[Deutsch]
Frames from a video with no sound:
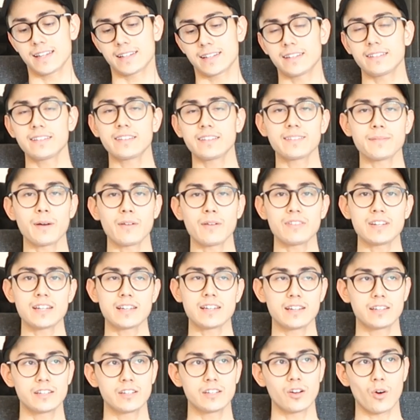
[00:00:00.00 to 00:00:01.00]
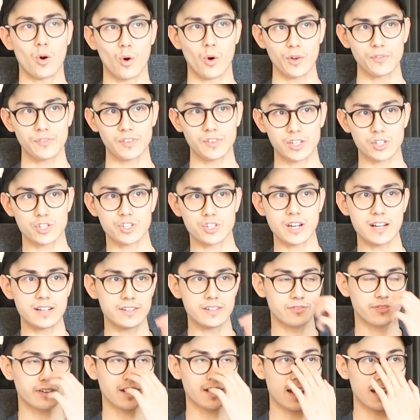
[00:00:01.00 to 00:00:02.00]
Das ist immer wieder eine häufig
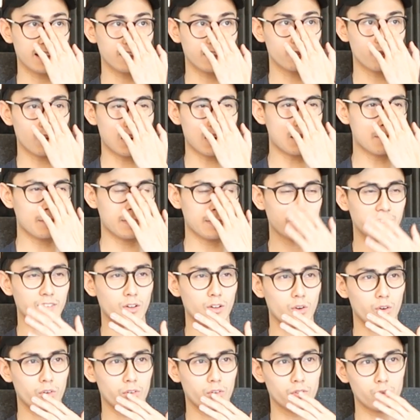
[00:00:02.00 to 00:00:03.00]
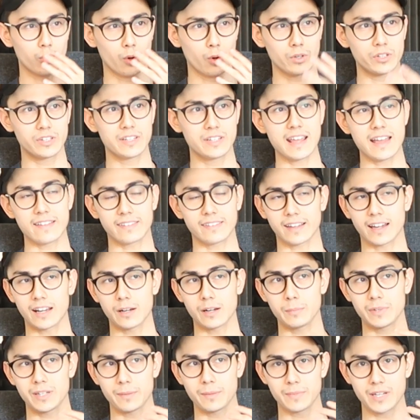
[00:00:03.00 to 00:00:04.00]
gestellte Frage, vor allem jetzt auch Leute, die erst
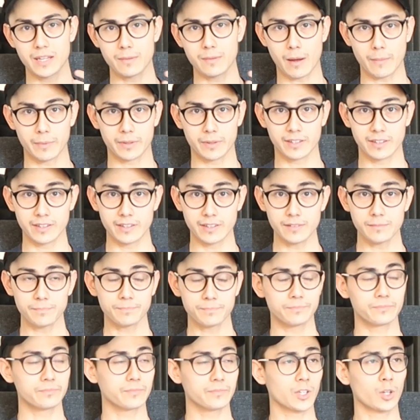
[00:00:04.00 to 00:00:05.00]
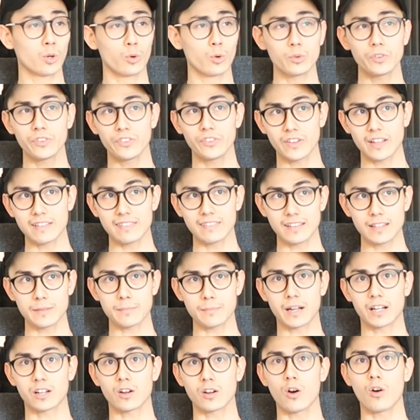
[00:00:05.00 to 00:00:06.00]
gerade mit dem Thema beginnen. Grundsätzlich,
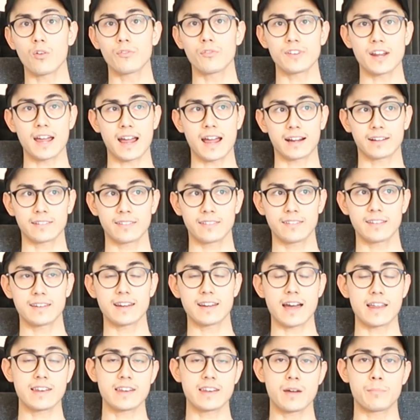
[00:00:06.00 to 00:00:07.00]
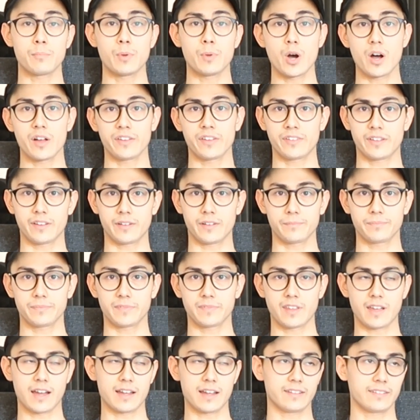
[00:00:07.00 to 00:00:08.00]
man kauft Aktien an der Börse.
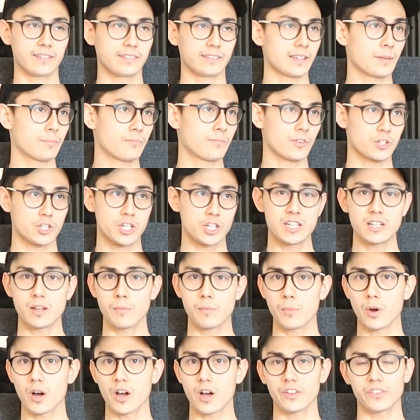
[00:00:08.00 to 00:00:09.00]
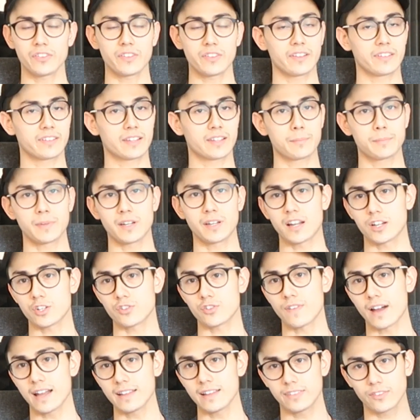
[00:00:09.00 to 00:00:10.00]
Ja, das gibt verschiedene Börsen. Es gibt in der
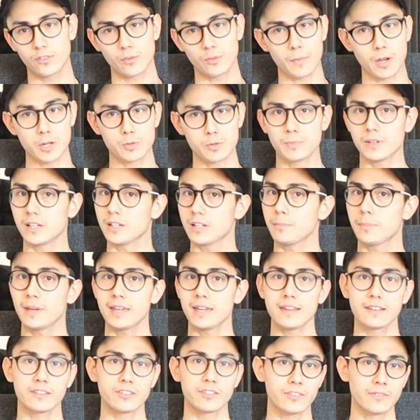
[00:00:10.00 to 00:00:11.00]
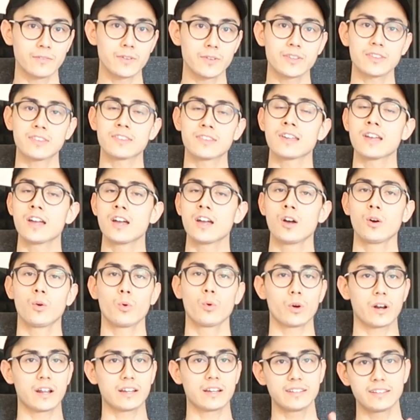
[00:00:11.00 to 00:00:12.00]
Schweiz zum Beispiel die BX Swiss
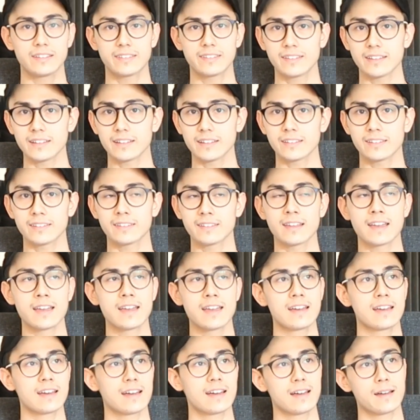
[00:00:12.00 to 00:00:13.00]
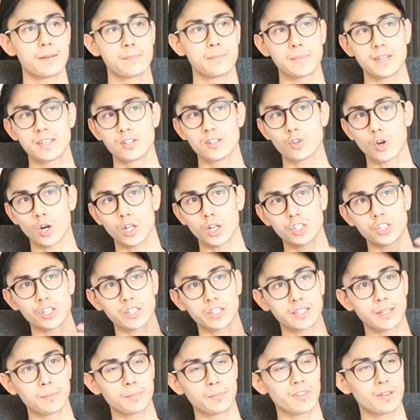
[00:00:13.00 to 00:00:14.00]
oder die SIX. Ähm, in
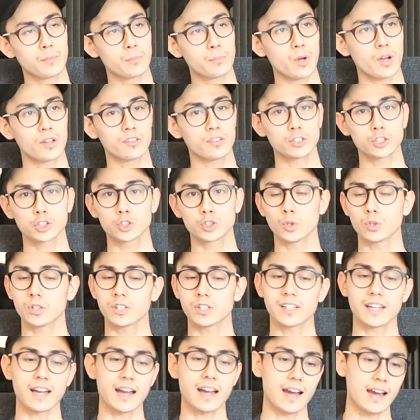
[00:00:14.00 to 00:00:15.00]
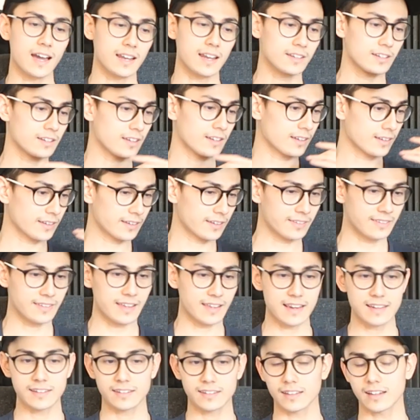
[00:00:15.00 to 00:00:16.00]
Deutschland gibt es die Börse Stuttgart,
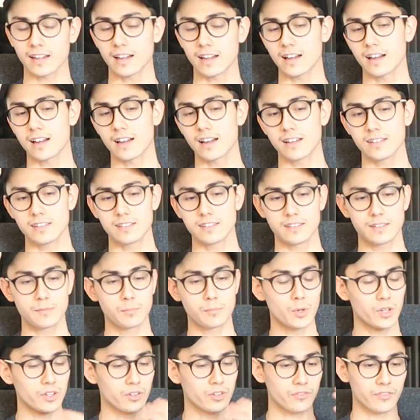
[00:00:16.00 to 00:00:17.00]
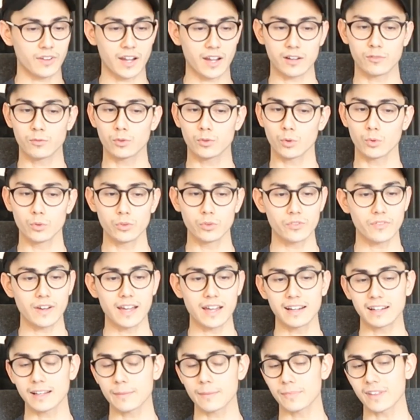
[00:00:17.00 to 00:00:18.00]
etc., äh, Börse Frankfurt und so
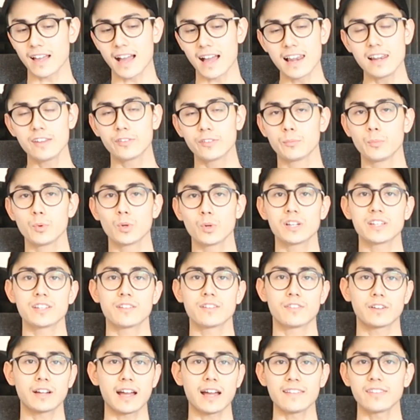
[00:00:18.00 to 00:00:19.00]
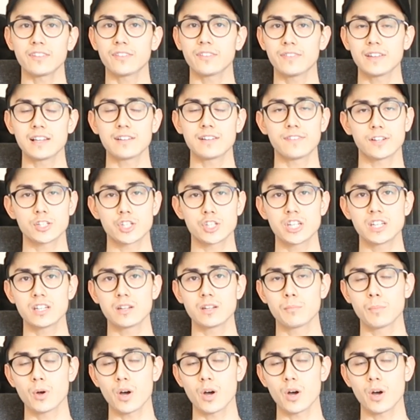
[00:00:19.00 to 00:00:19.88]
weiter. Da gibt es alles Mögliche für ganz viele verschiedene